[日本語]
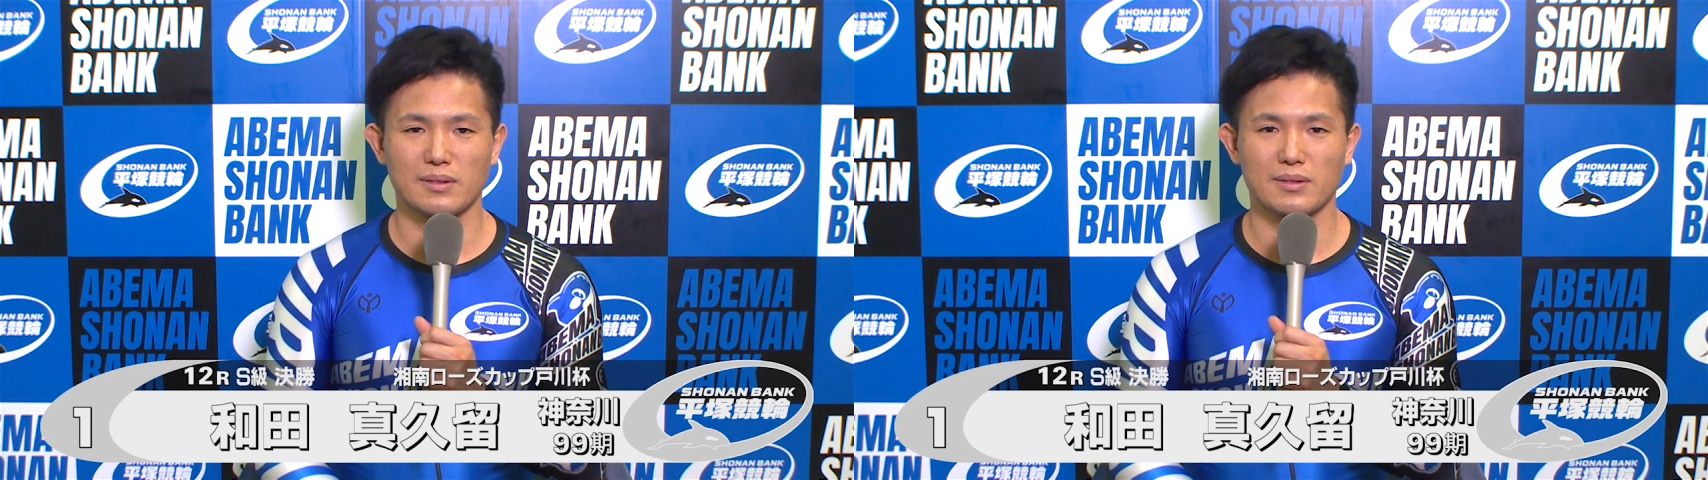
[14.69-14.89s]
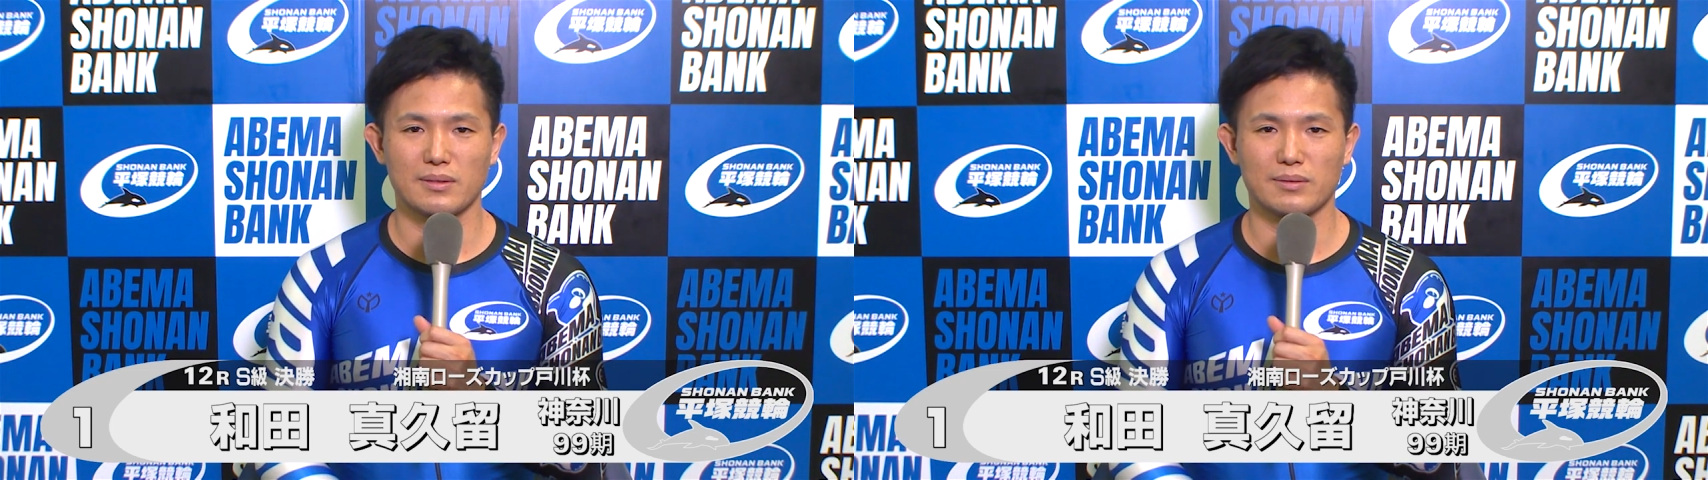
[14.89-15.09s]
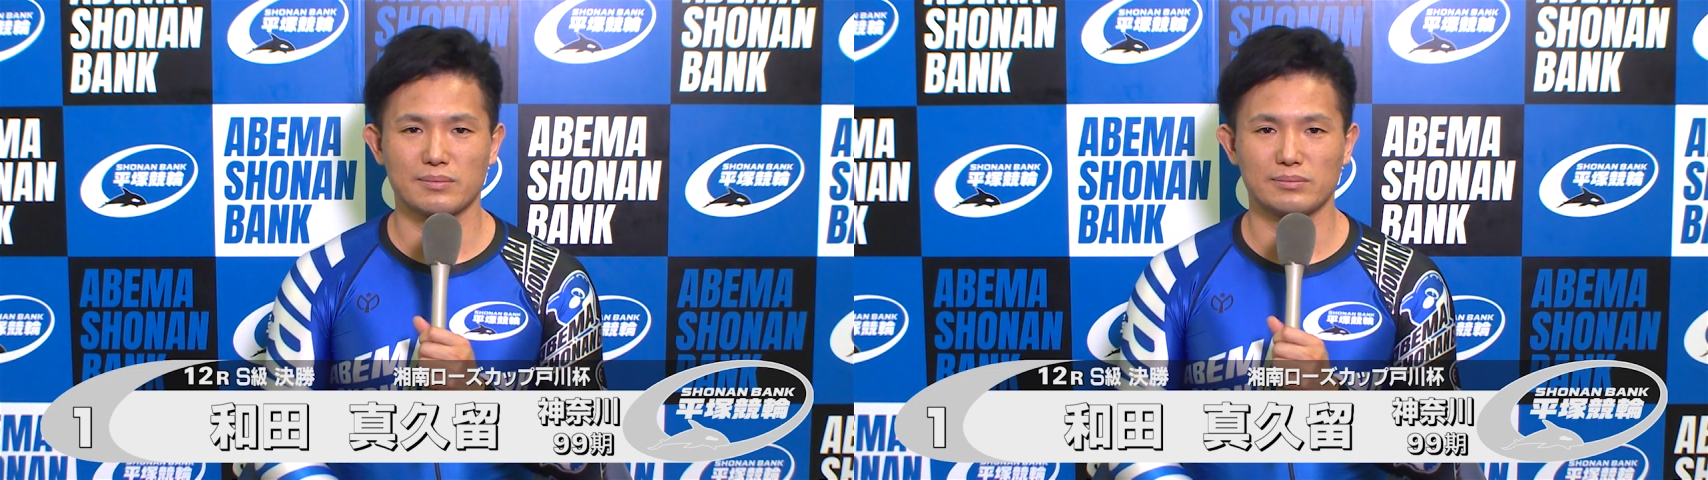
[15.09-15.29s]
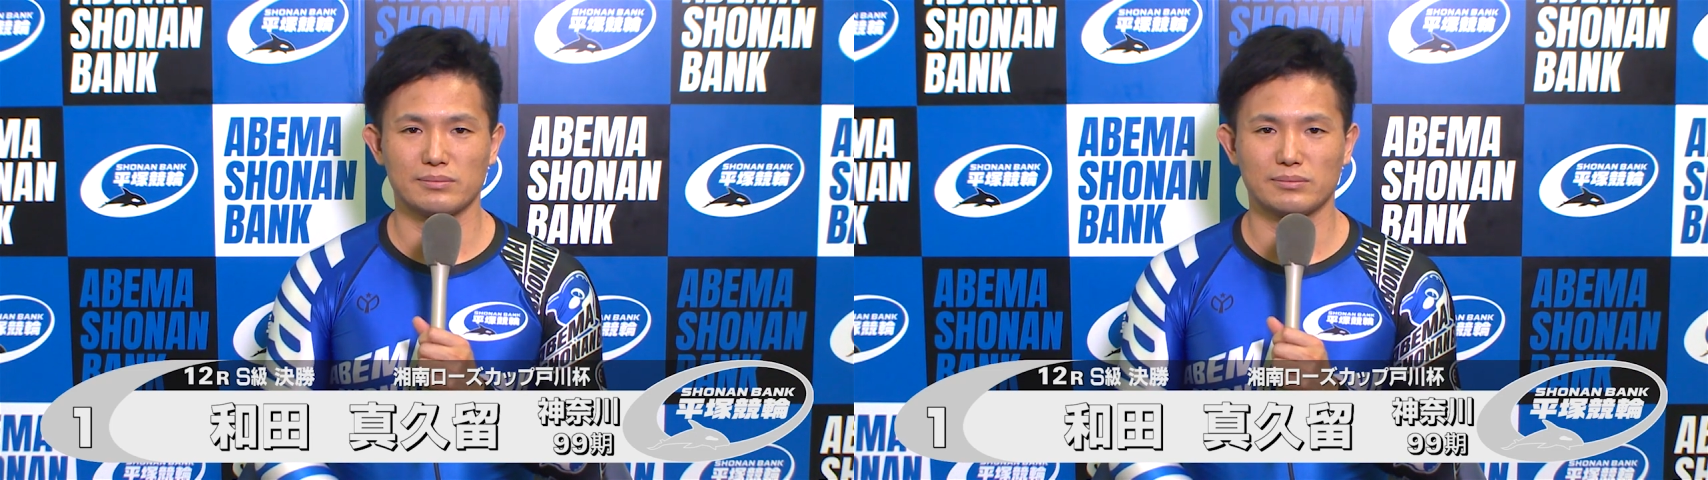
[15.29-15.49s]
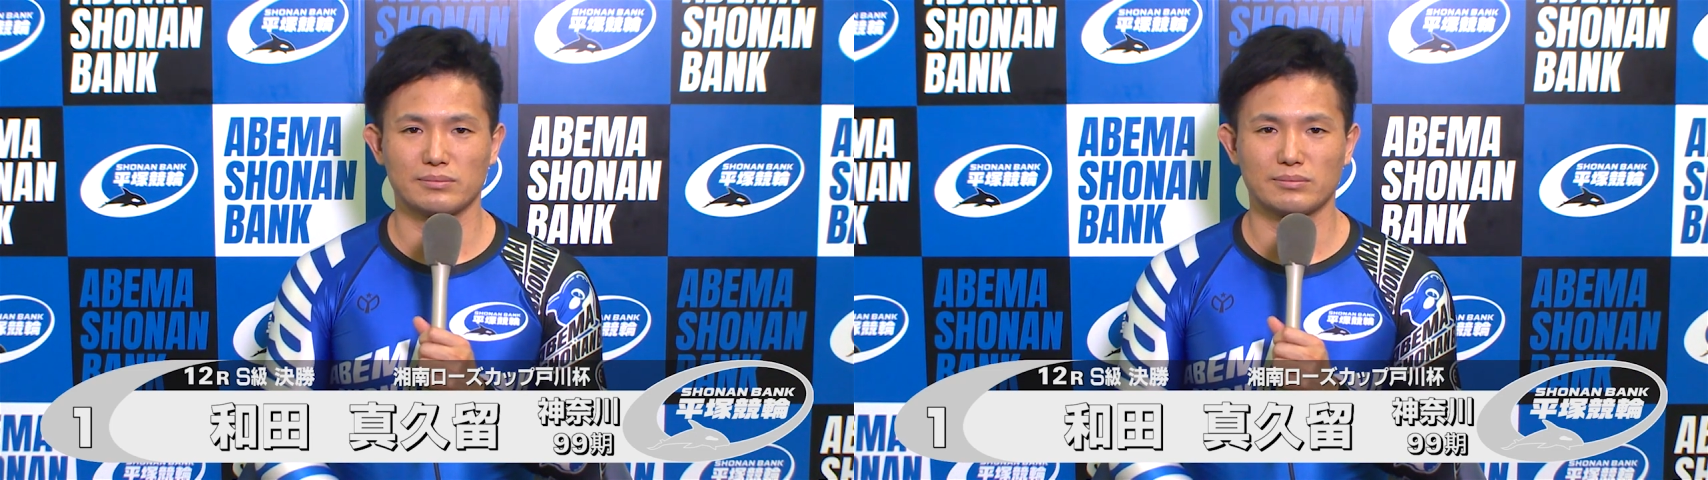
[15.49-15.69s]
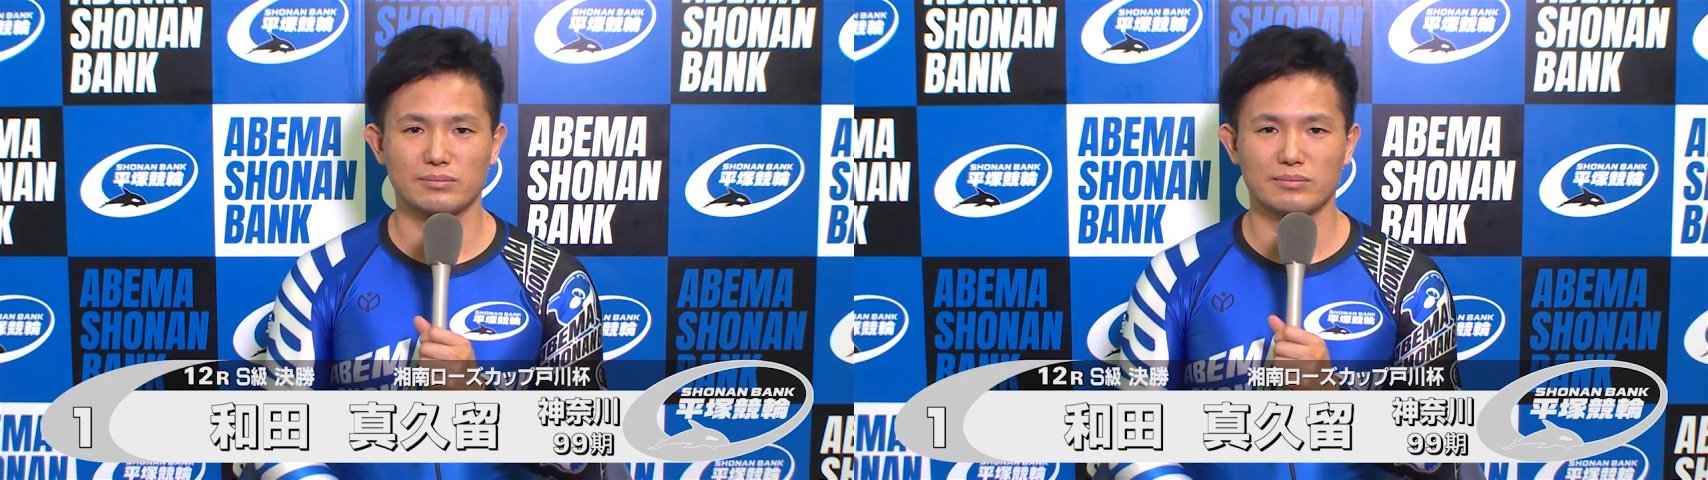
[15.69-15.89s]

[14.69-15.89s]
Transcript: しい面もあったんじゃないですか